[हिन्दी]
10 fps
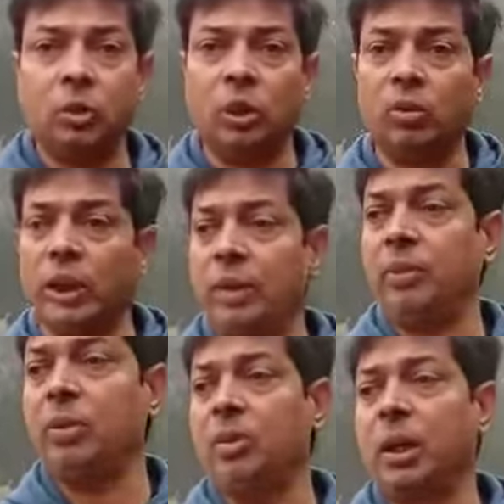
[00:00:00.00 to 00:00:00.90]
जो भी लाइफ
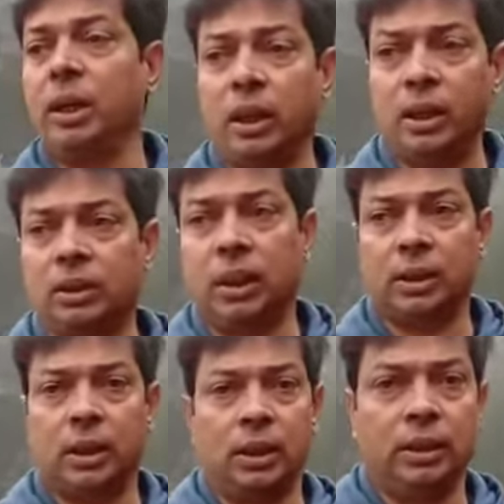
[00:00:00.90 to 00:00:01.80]
टाइम वारंटी के
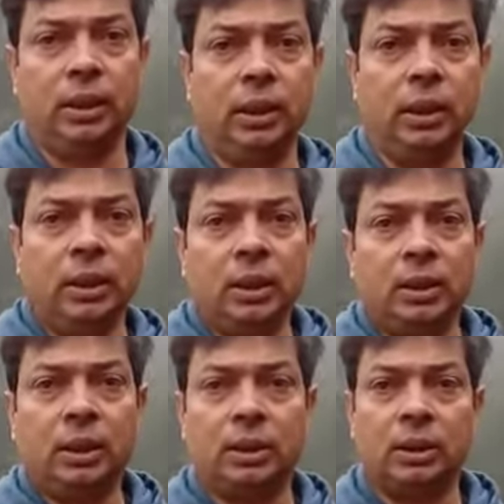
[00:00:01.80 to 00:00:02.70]
साथ आ रही हैं
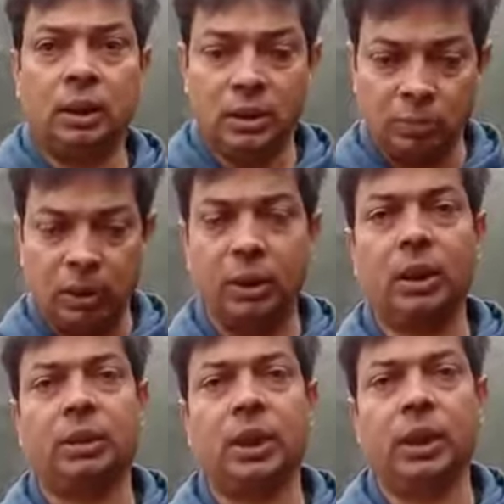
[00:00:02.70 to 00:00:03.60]
जिसके अंदर जब तक
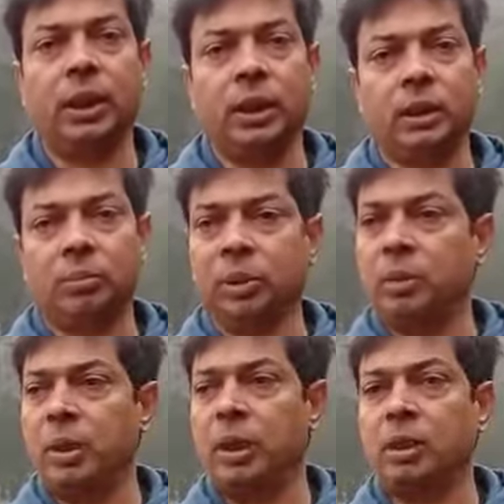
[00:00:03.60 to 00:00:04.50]
रिक्शा रहेगा तब तक
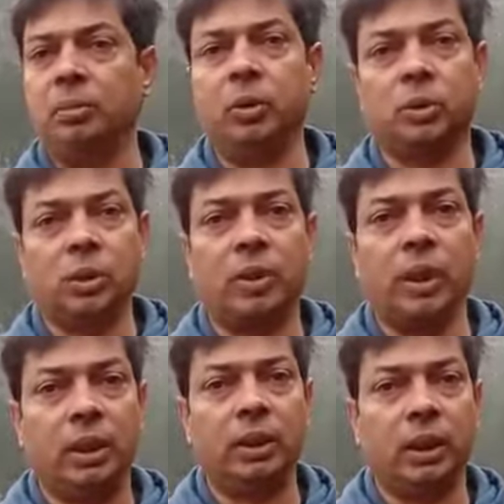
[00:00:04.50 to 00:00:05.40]
हमारी कंपनी उसकी
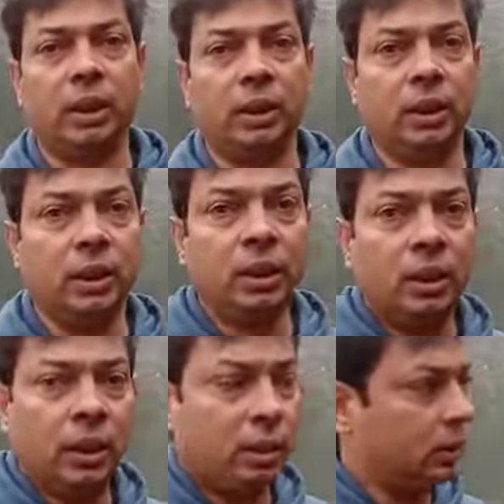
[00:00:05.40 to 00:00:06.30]
वारंटी देगी
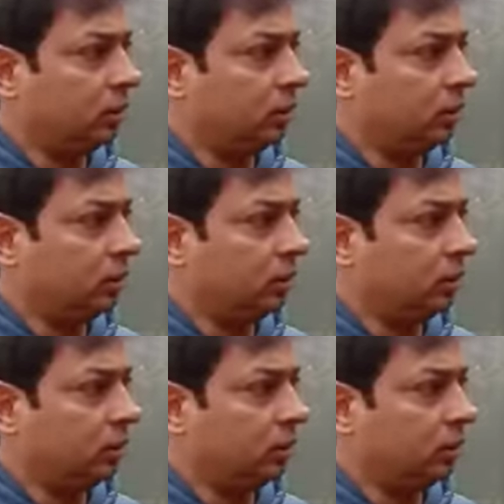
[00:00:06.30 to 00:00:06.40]
एंड